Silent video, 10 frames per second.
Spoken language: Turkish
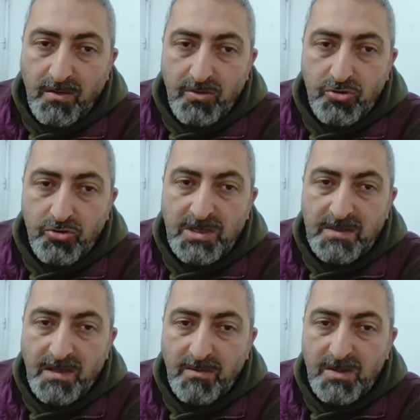şu
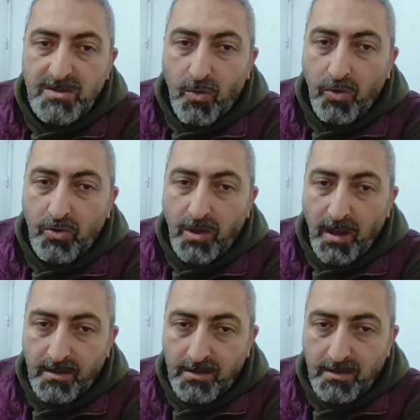çizdiğimiz
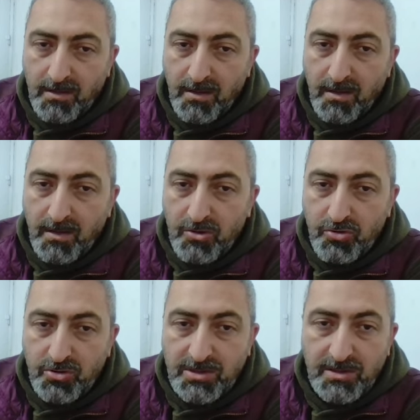oklar,
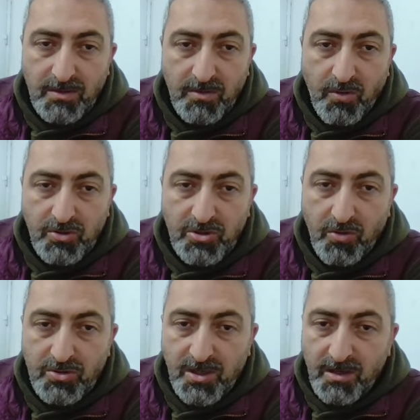şu koca
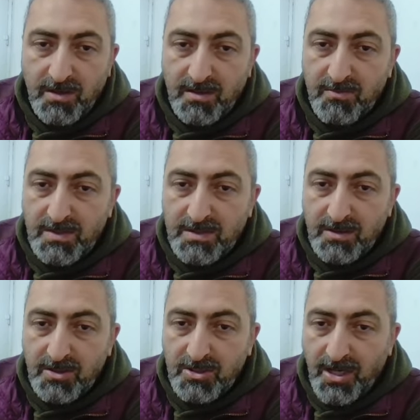koca
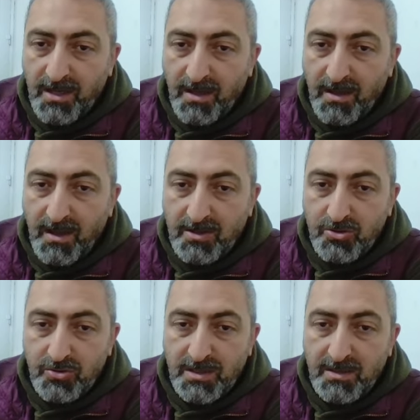kırmızı şekiller,
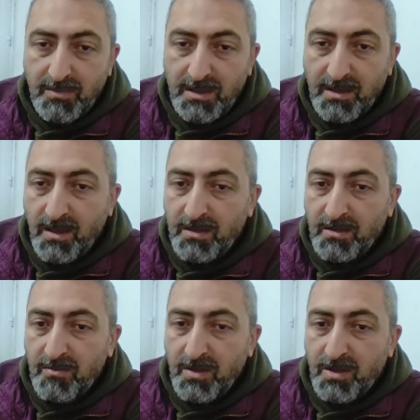şu 22'ler,
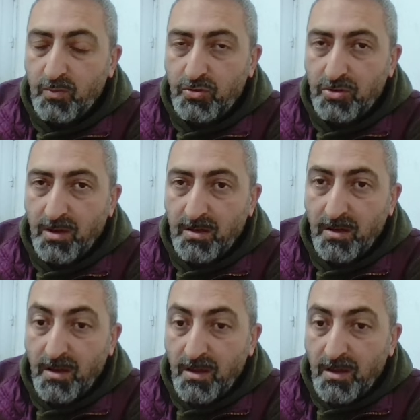22.5'lar
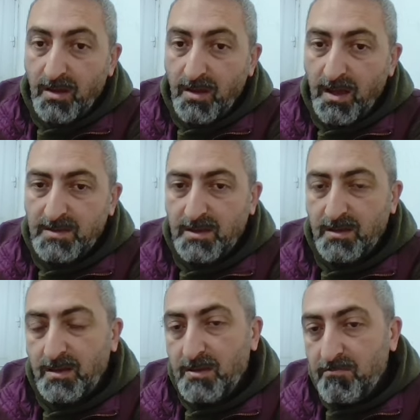ne
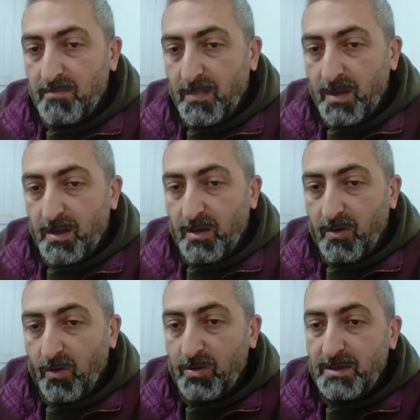yazık ki
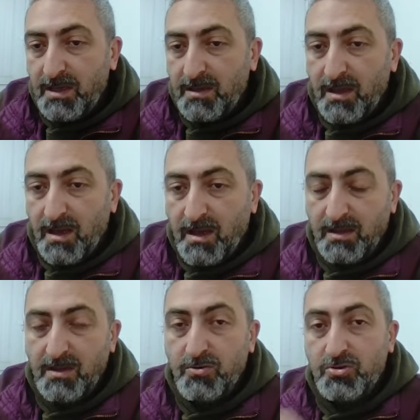17'lere
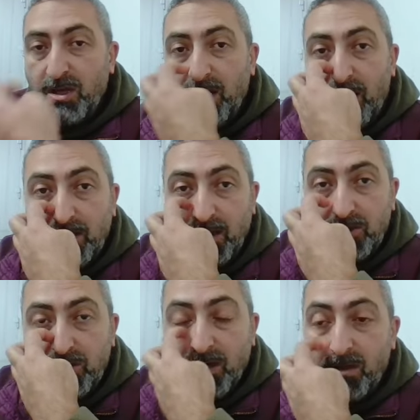kadar düşen
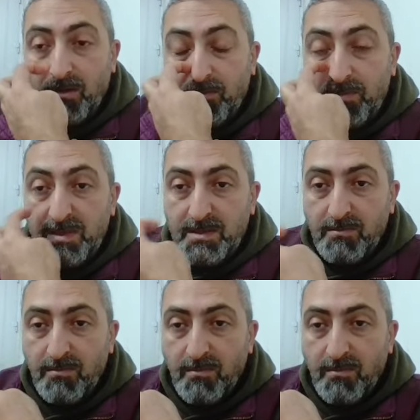hektaş da bizim